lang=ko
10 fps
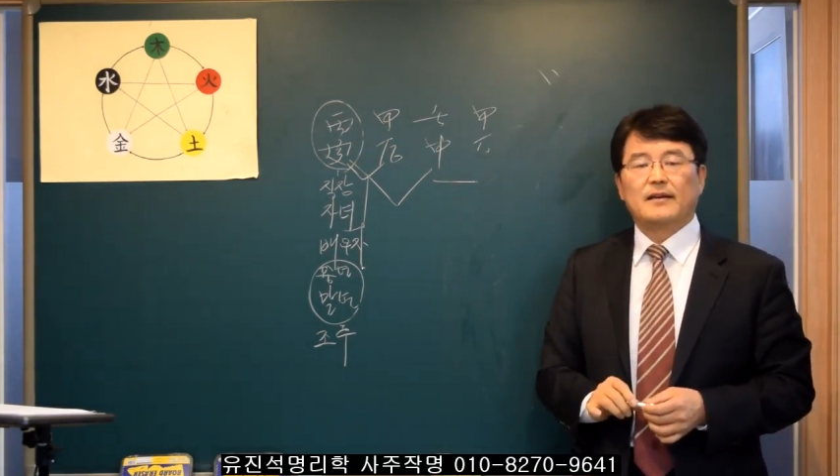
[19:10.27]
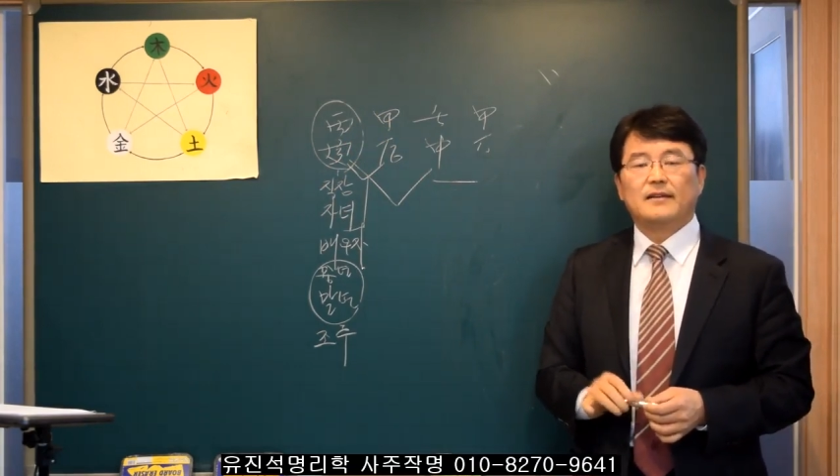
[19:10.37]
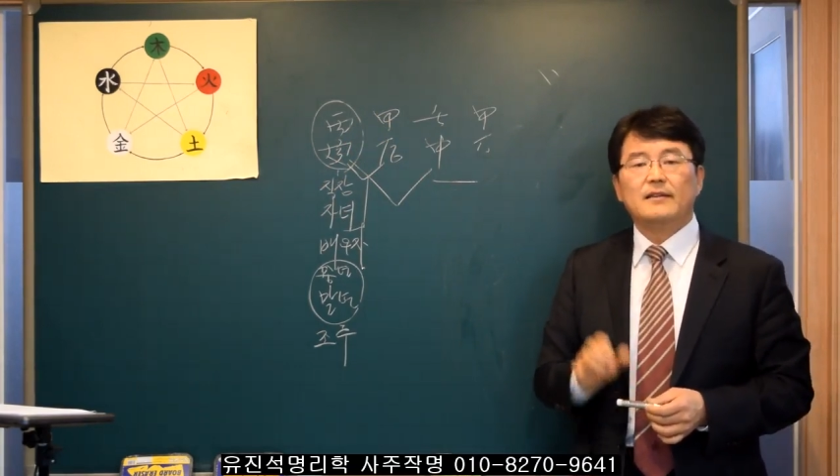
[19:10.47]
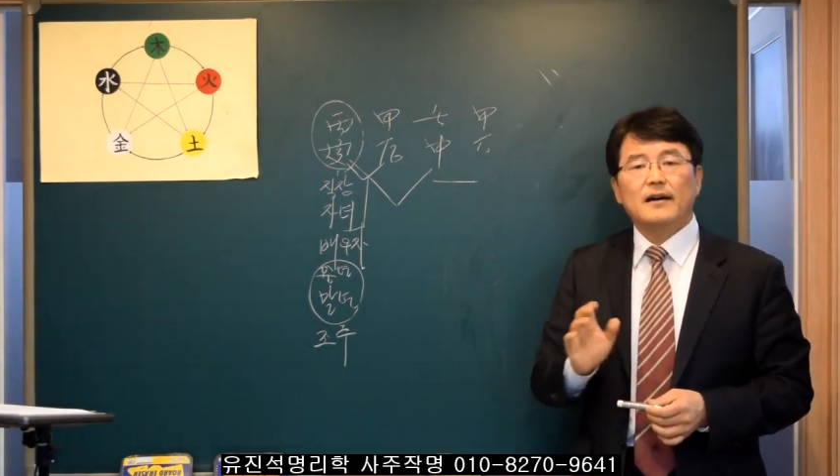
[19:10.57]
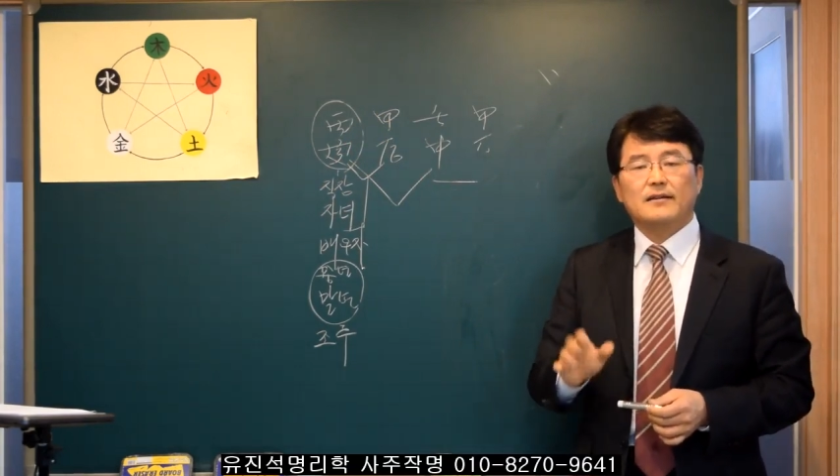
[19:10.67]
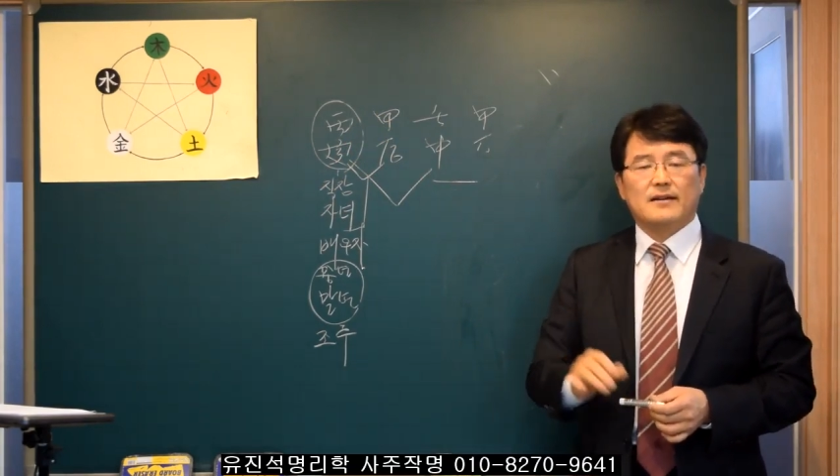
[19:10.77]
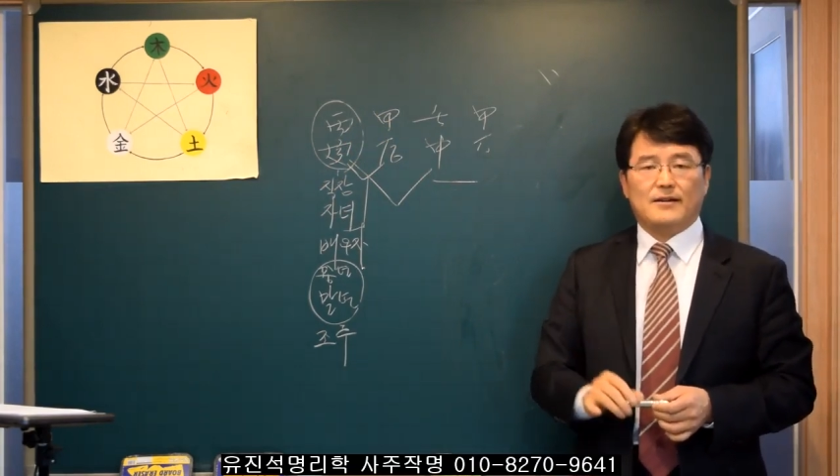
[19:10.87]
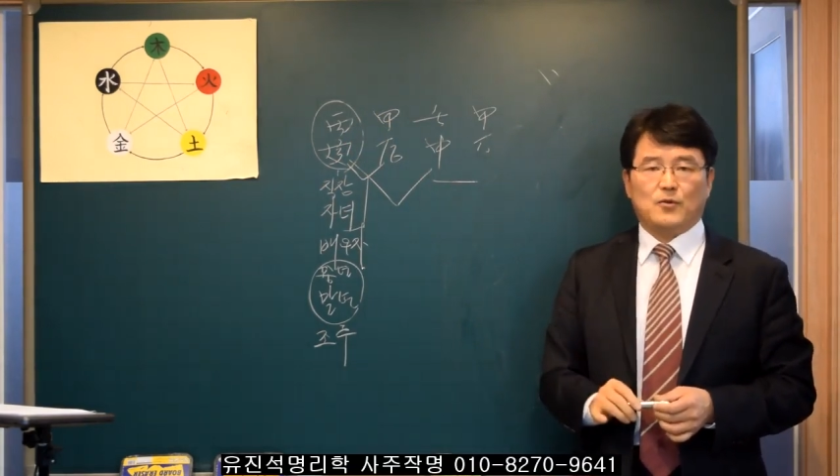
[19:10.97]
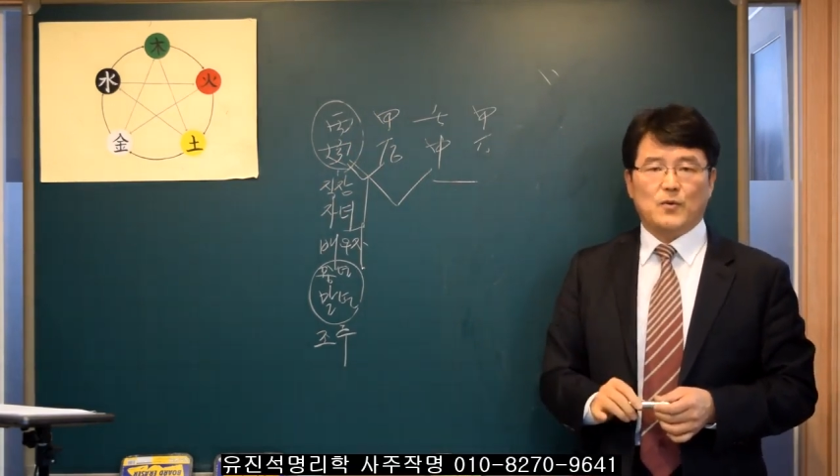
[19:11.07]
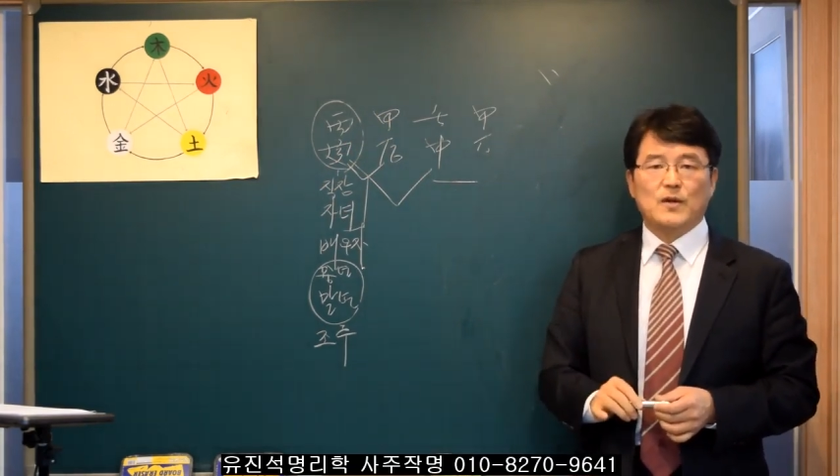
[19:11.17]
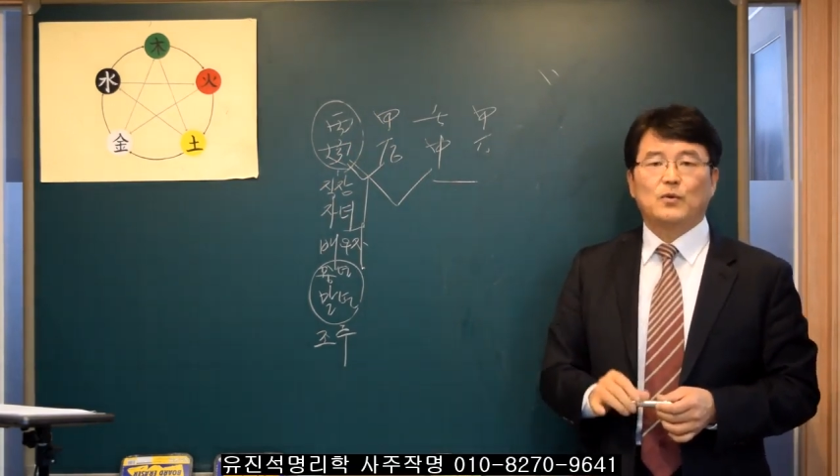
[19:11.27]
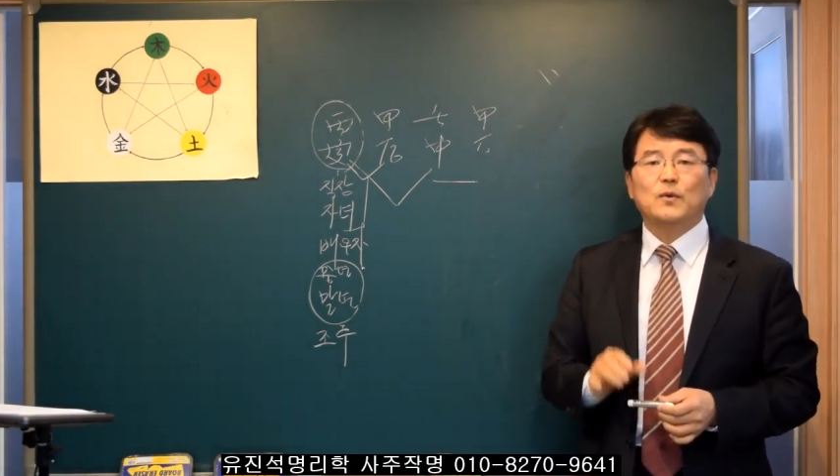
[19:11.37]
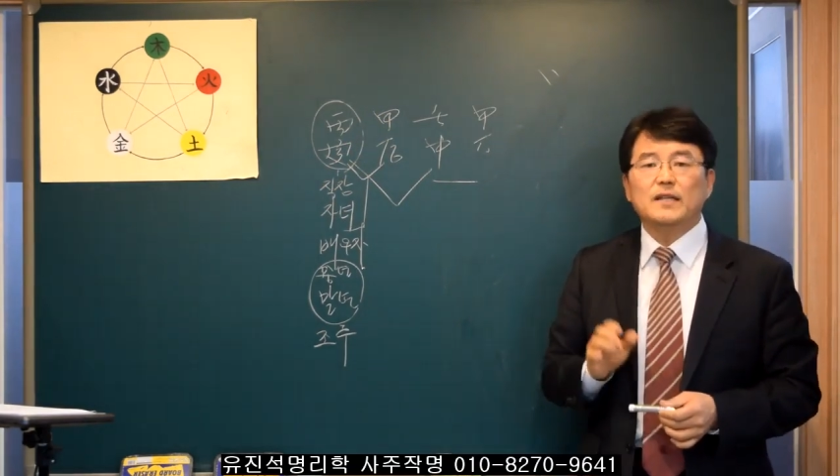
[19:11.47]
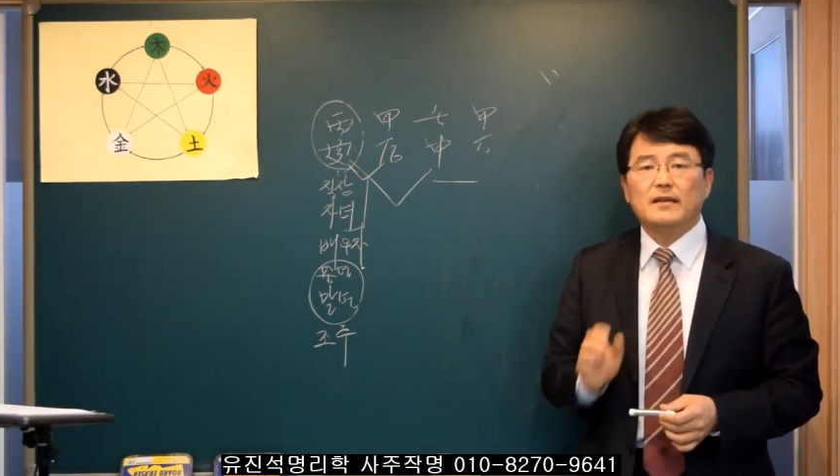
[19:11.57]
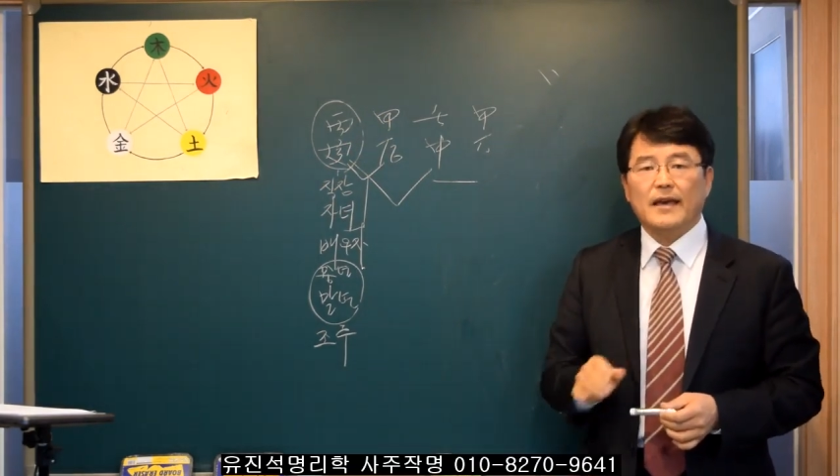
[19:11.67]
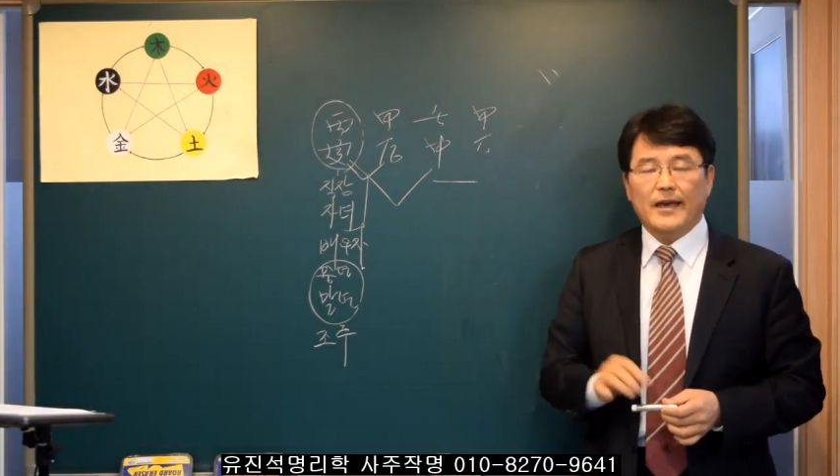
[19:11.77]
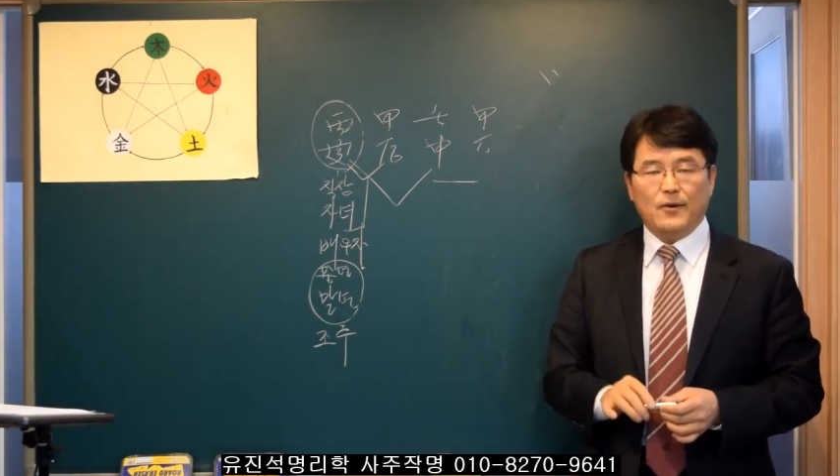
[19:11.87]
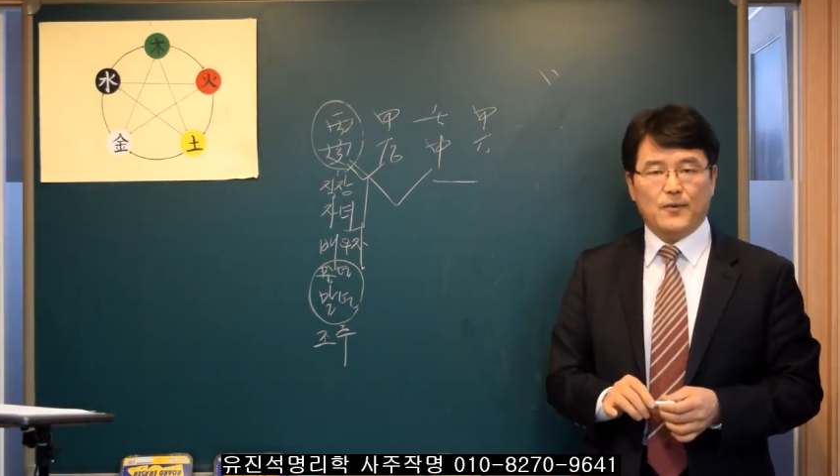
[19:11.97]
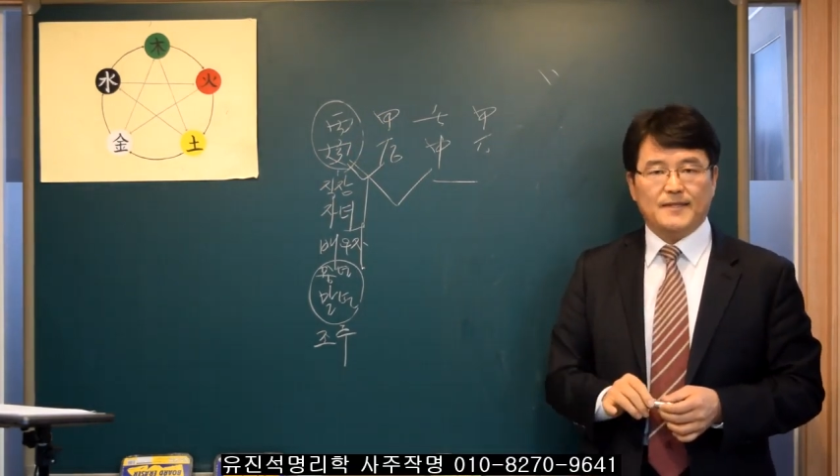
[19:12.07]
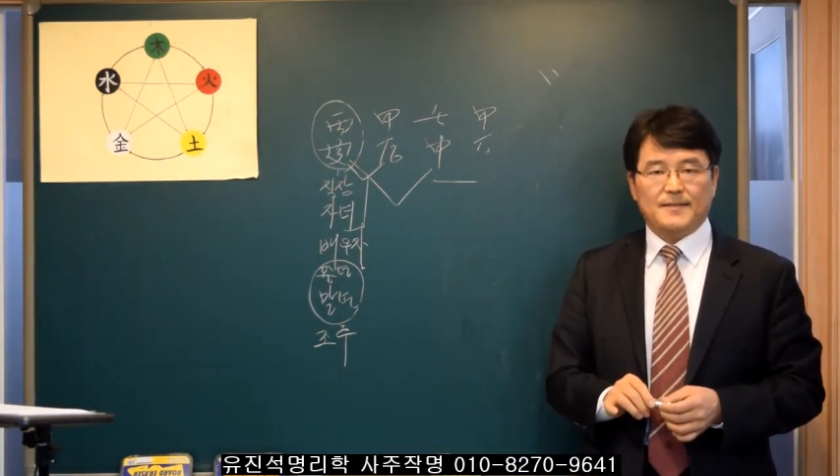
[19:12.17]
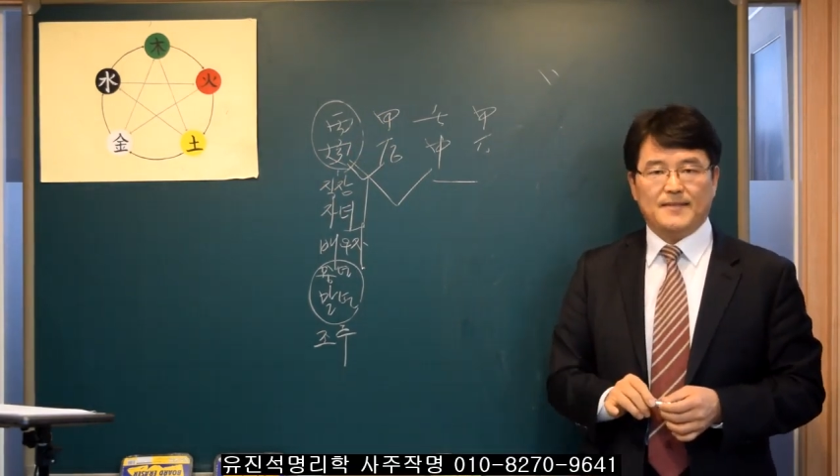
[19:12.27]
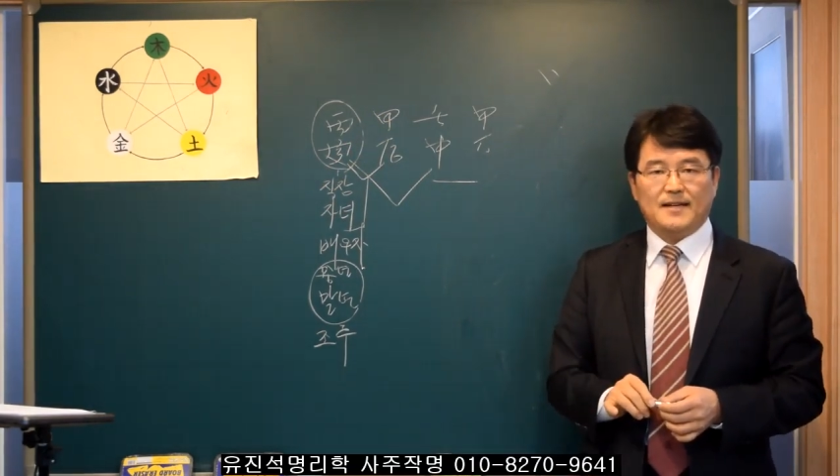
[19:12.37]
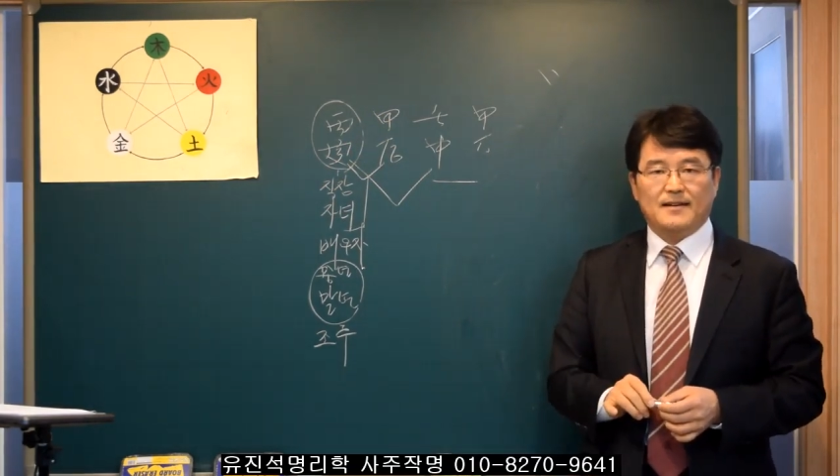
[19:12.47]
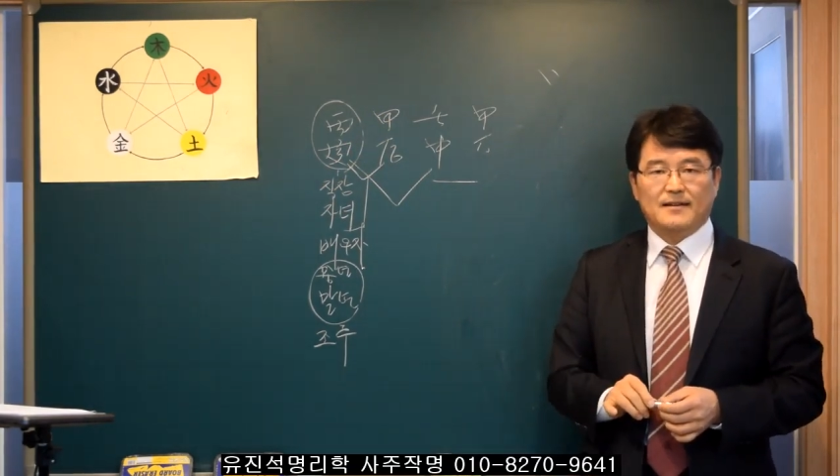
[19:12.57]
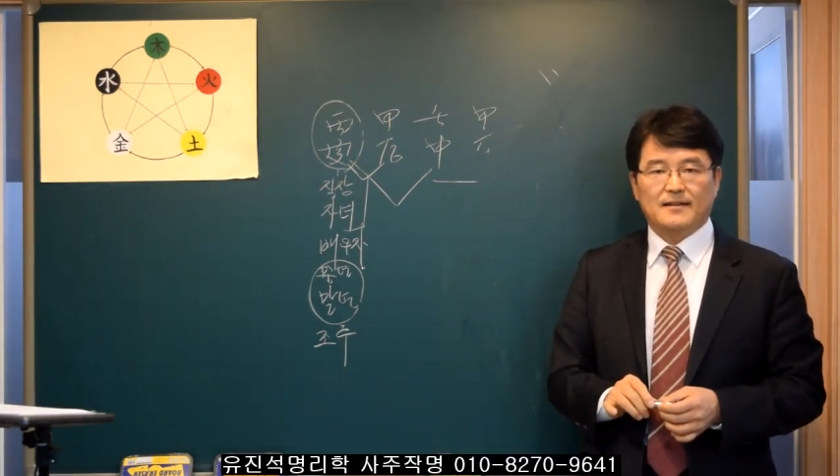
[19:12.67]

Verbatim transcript: 이야기를 하고 또 이렇게 해오고 있습니다.